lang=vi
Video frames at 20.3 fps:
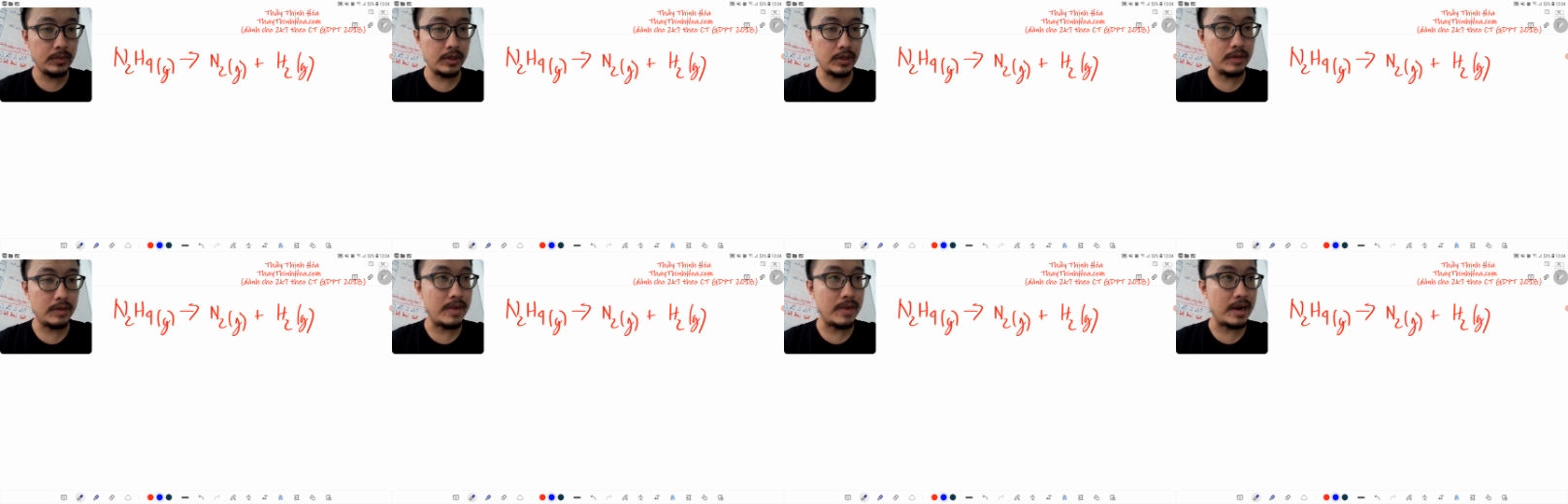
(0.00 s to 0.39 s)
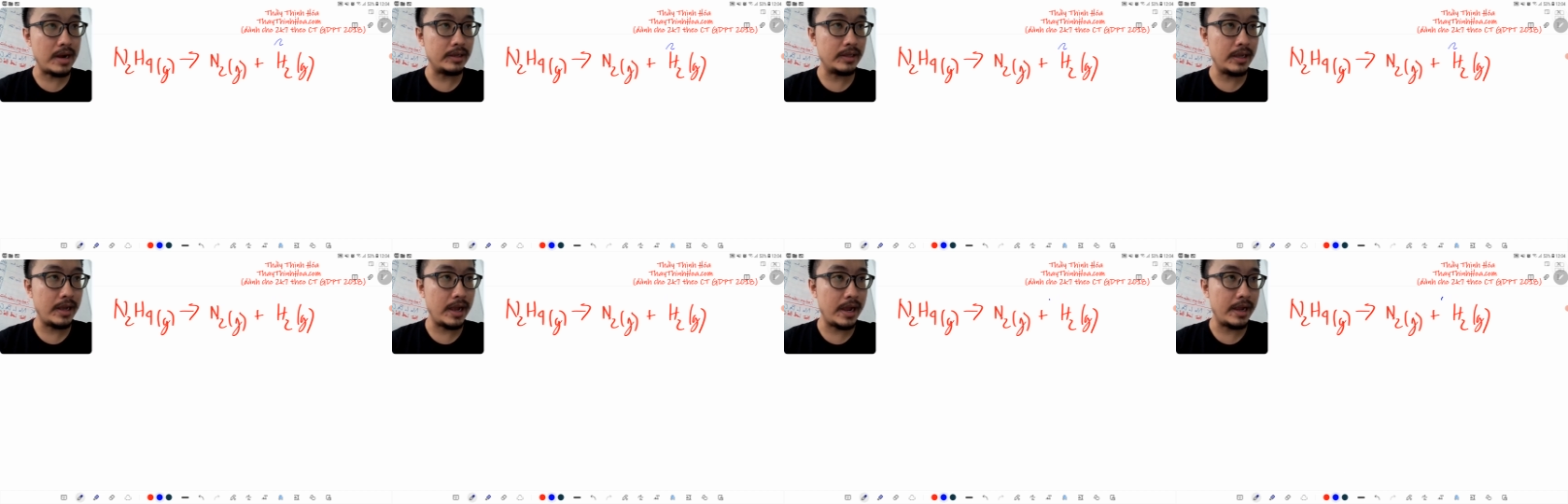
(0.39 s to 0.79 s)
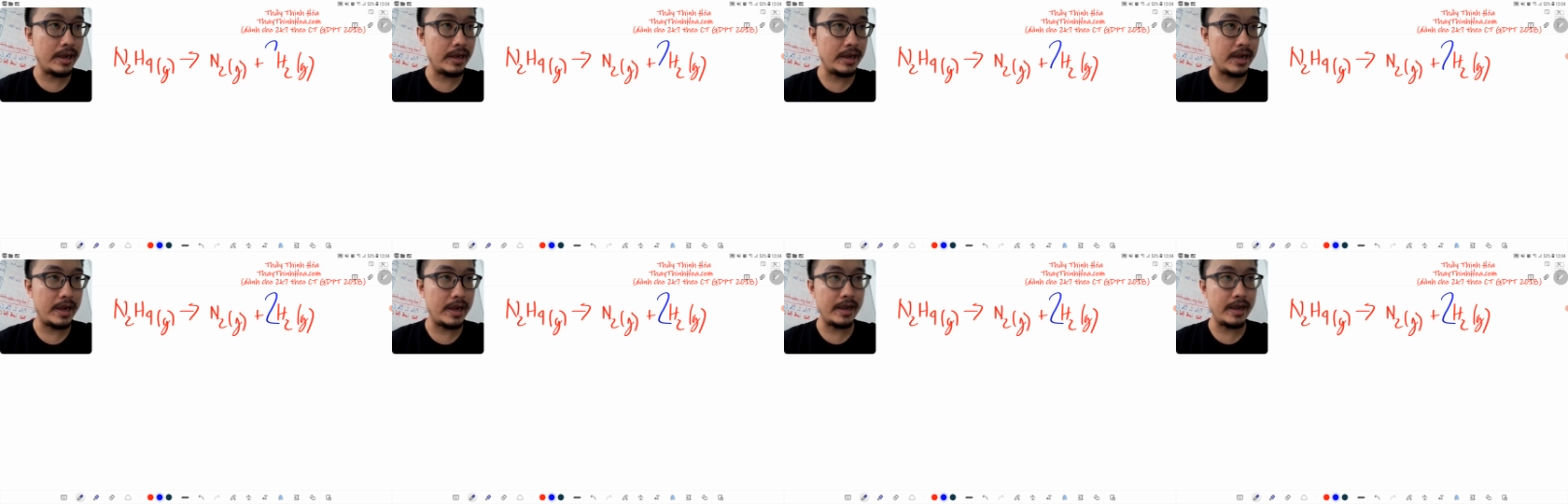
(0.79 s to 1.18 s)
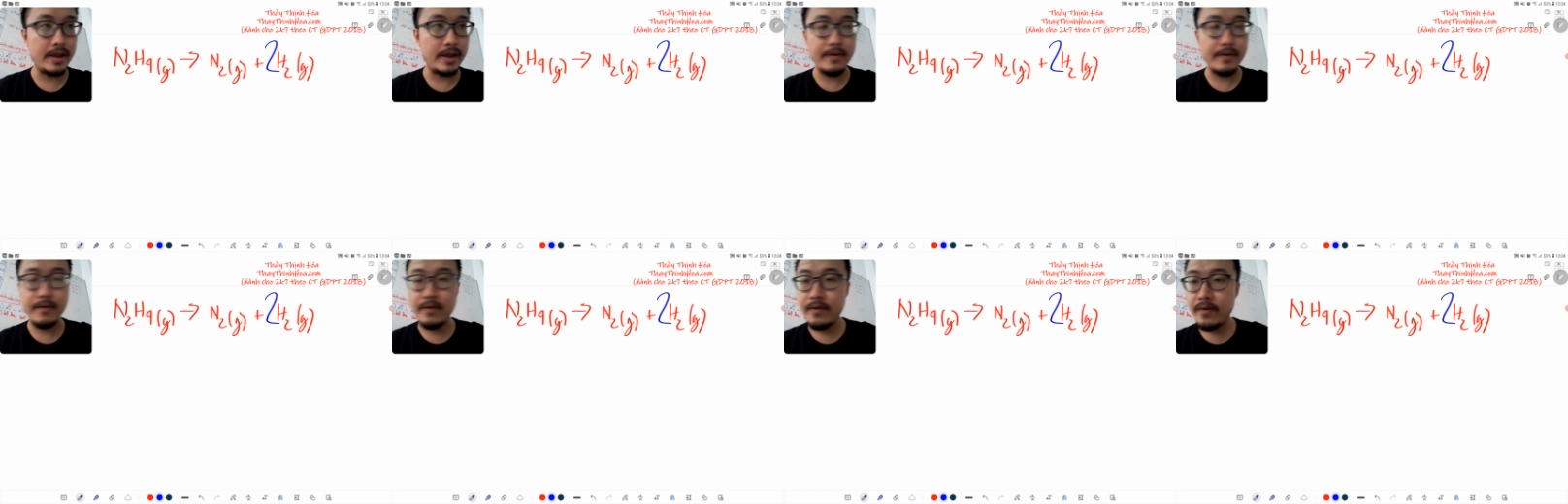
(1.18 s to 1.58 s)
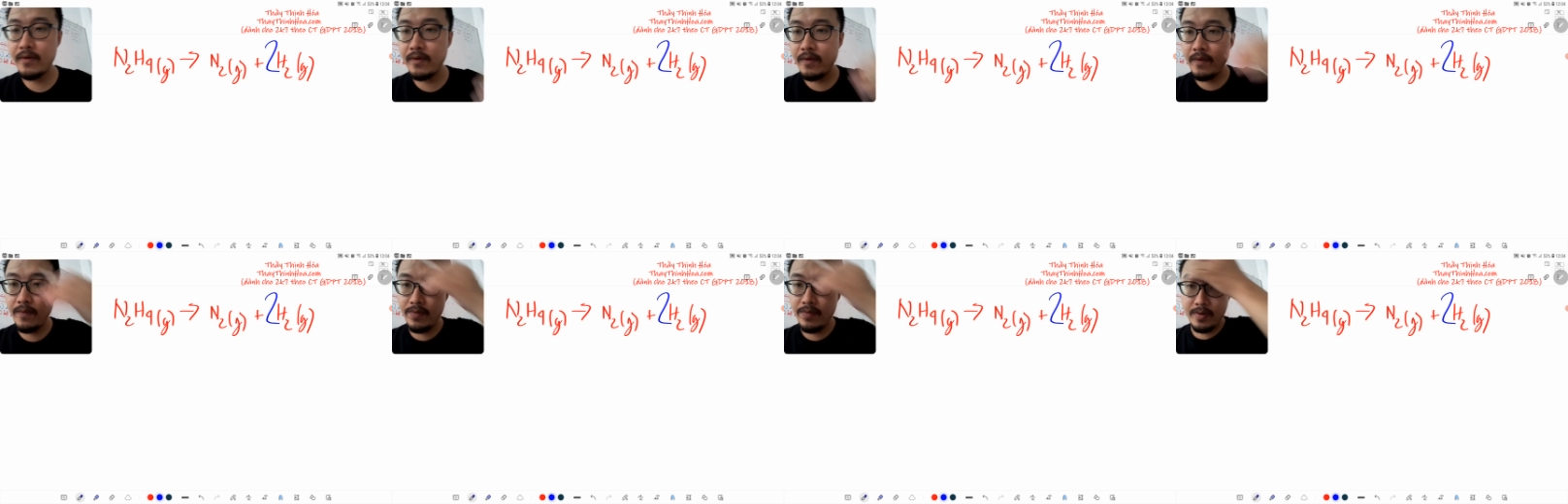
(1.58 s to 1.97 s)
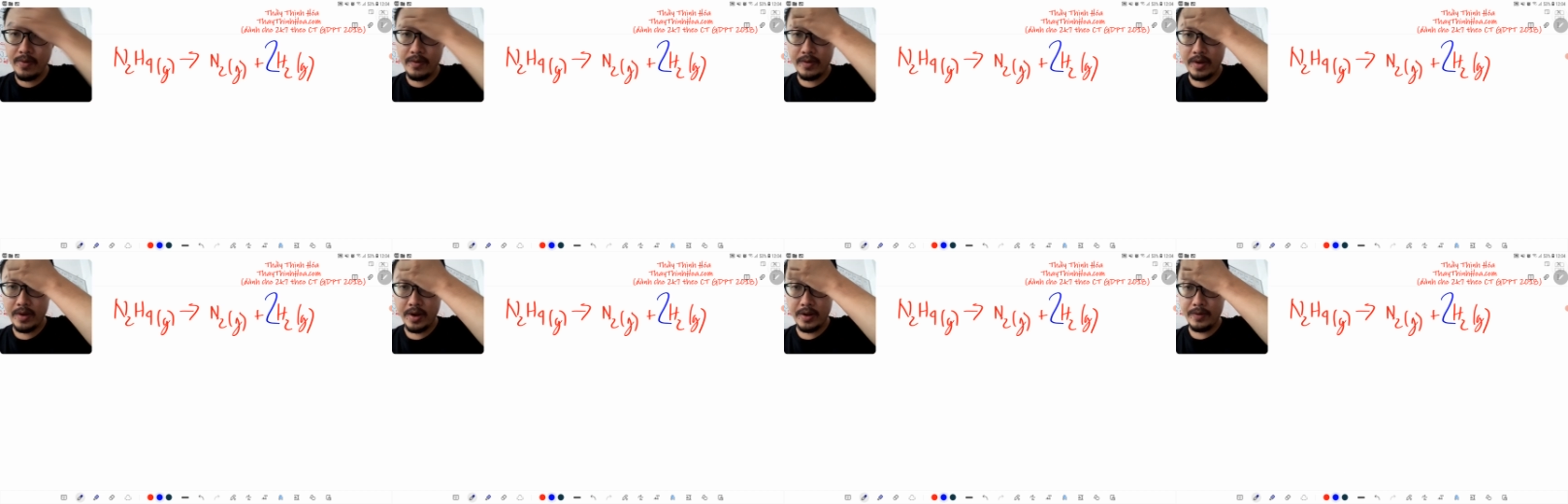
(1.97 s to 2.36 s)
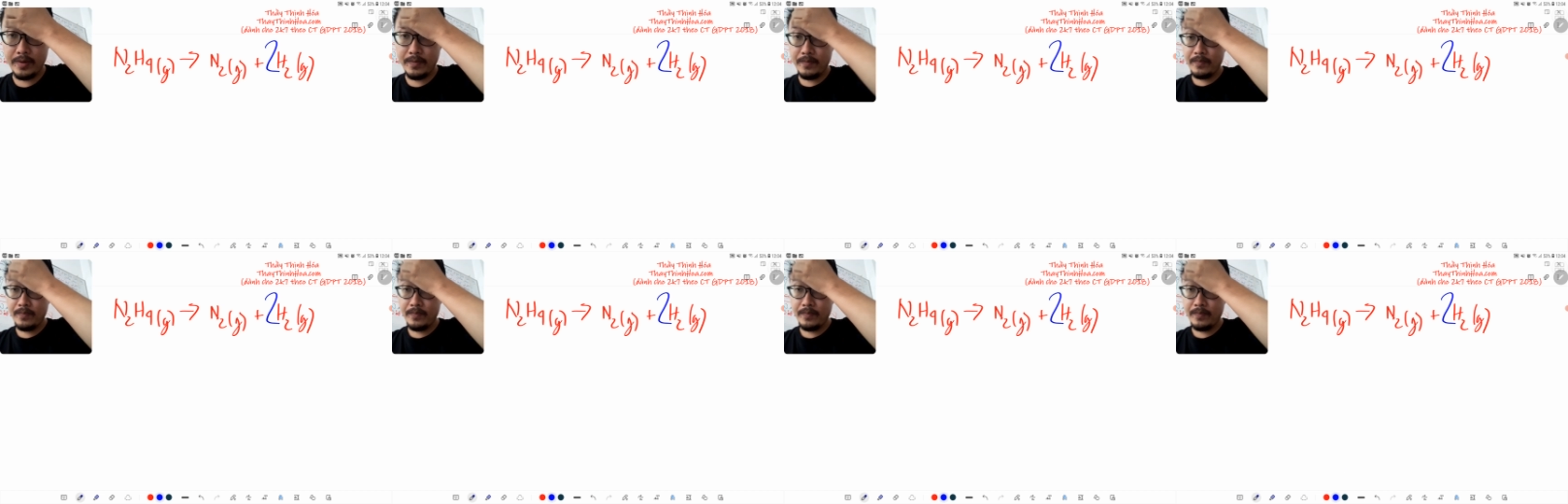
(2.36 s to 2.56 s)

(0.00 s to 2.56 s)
cân bằng là tới h 222 ha rồi